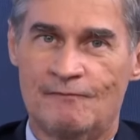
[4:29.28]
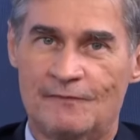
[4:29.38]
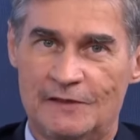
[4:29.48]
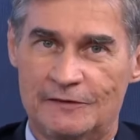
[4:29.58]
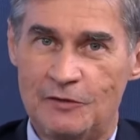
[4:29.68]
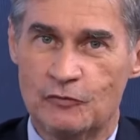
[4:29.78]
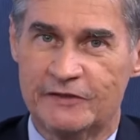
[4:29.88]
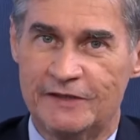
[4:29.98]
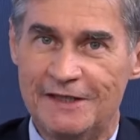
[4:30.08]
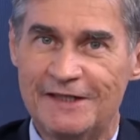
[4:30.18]
Então,
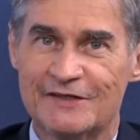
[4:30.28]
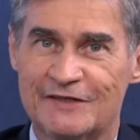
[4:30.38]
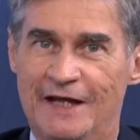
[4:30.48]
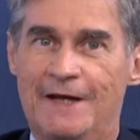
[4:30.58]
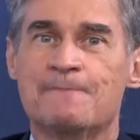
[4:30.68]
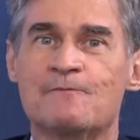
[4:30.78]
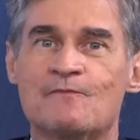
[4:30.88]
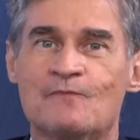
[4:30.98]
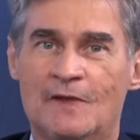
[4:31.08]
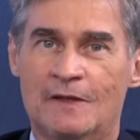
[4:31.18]
se ele quiser
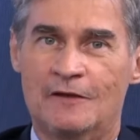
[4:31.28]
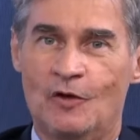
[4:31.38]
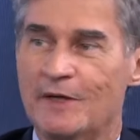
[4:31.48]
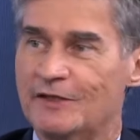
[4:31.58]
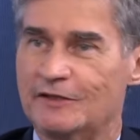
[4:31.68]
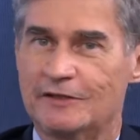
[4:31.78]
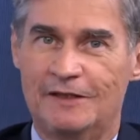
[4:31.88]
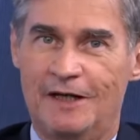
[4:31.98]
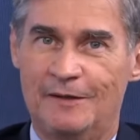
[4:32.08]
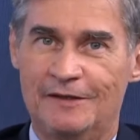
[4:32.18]
realmente
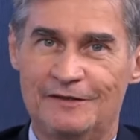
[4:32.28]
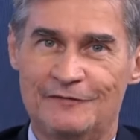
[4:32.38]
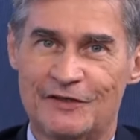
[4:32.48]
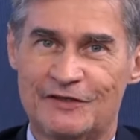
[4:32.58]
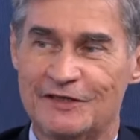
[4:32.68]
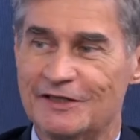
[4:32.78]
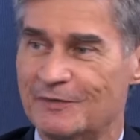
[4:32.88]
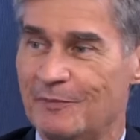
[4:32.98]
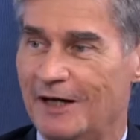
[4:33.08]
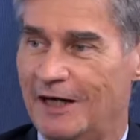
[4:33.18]
ah, investir
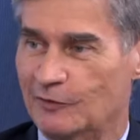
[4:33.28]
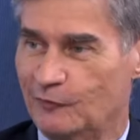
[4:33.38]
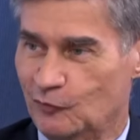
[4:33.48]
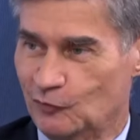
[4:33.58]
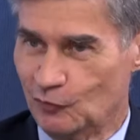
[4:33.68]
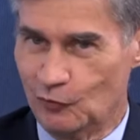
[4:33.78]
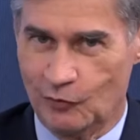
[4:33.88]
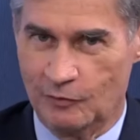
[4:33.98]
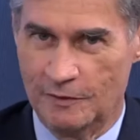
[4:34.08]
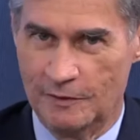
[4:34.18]
nesse mercado
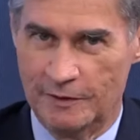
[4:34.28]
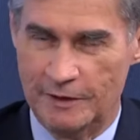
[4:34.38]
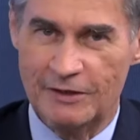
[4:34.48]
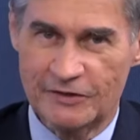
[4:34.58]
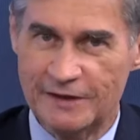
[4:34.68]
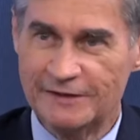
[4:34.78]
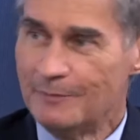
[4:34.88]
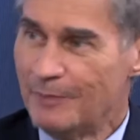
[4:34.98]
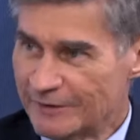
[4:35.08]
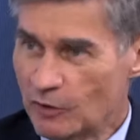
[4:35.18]
futuro, eu acho que ele tem
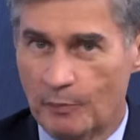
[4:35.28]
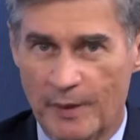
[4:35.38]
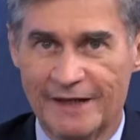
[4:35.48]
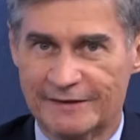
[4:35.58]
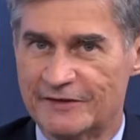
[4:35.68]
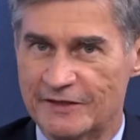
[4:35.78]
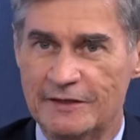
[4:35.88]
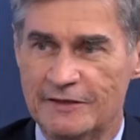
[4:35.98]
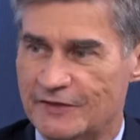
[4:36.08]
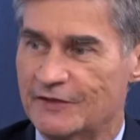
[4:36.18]
que bater o pé,
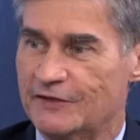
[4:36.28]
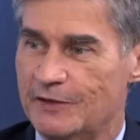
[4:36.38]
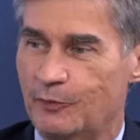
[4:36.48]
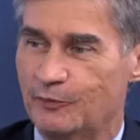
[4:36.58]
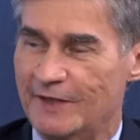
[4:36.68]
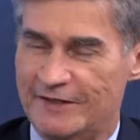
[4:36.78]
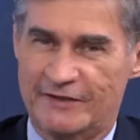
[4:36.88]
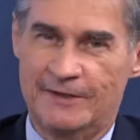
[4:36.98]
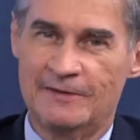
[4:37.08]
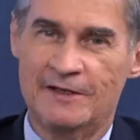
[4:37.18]
sim, insistir
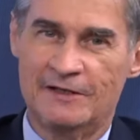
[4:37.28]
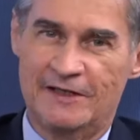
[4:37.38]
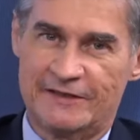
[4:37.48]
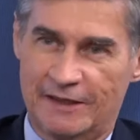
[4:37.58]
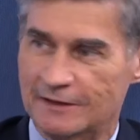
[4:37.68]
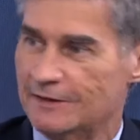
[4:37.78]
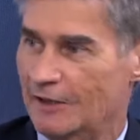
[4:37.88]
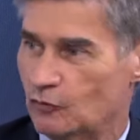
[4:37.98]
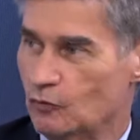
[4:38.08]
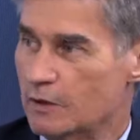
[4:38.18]
nessa, nessa
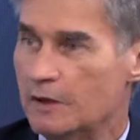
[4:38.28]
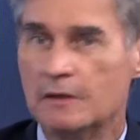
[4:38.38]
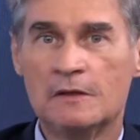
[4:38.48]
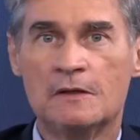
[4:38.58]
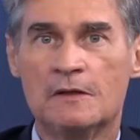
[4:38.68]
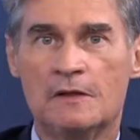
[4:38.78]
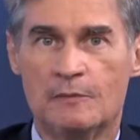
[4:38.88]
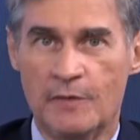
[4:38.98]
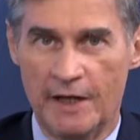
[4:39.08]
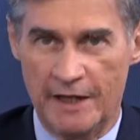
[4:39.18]
candidatura,
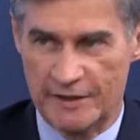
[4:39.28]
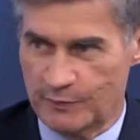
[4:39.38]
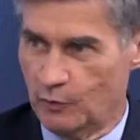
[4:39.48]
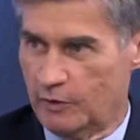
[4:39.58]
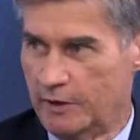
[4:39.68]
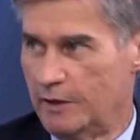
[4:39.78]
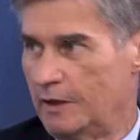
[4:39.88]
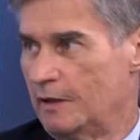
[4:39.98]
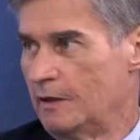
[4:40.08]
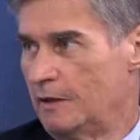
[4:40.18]
mesmo
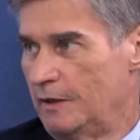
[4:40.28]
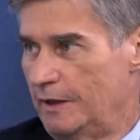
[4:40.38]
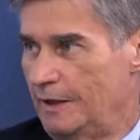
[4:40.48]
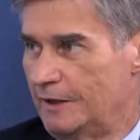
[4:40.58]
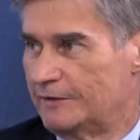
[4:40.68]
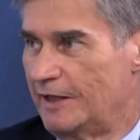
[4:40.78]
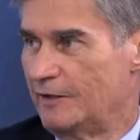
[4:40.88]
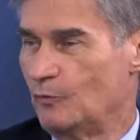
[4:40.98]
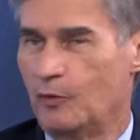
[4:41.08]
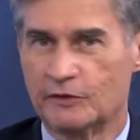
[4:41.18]
que ela tenha
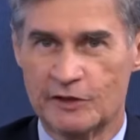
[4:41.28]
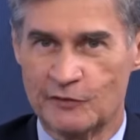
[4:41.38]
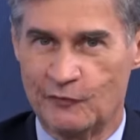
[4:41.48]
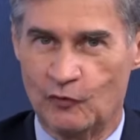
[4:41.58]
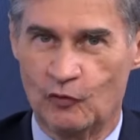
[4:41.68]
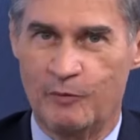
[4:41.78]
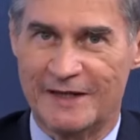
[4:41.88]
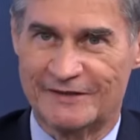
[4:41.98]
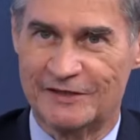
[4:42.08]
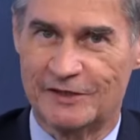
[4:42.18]
um poder de fogo
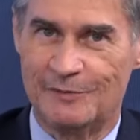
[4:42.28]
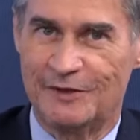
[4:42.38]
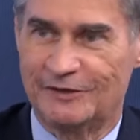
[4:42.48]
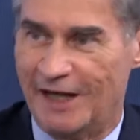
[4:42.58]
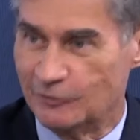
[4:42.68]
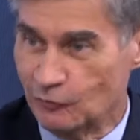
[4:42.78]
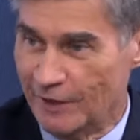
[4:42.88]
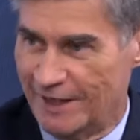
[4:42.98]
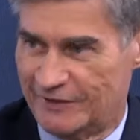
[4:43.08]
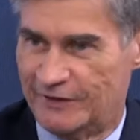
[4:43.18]
bastante limitado
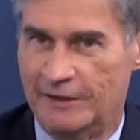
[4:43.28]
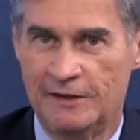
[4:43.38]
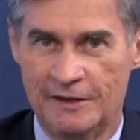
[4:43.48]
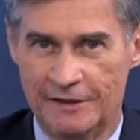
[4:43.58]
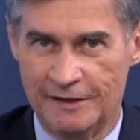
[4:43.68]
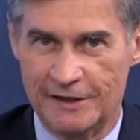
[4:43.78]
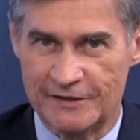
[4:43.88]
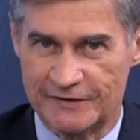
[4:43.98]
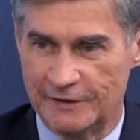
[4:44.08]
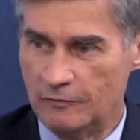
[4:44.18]
nessa
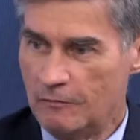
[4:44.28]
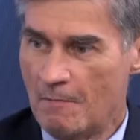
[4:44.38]
eleição